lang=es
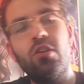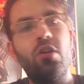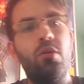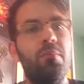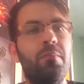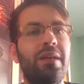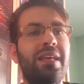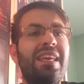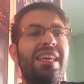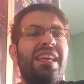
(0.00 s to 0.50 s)

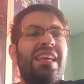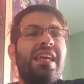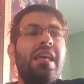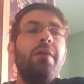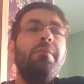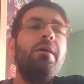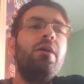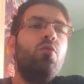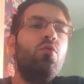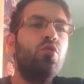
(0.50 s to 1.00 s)
Con y
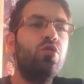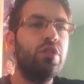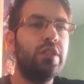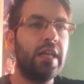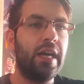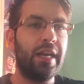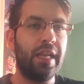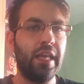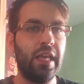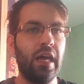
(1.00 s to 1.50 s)
qué me
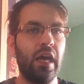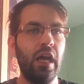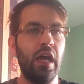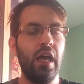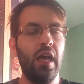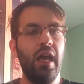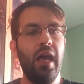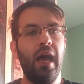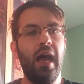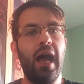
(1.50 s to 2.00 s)
gustaría
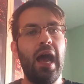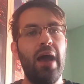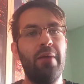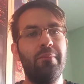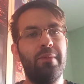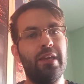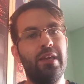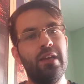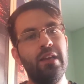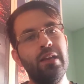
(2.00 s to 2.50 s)
a
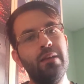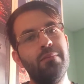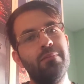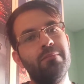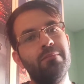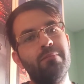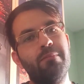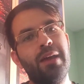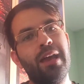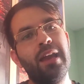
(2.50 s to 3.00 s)
mí
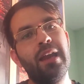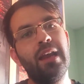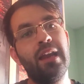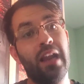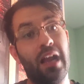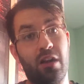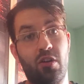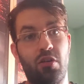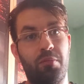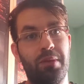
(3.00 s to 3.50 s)
ver en
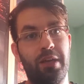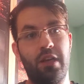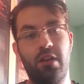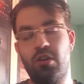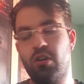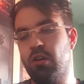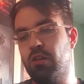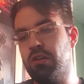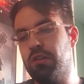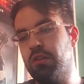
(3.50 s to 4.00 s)
la Comic
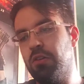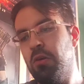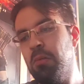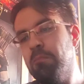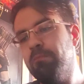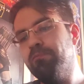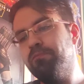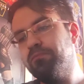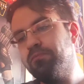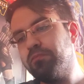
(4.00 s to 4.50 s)
Con, ¿no?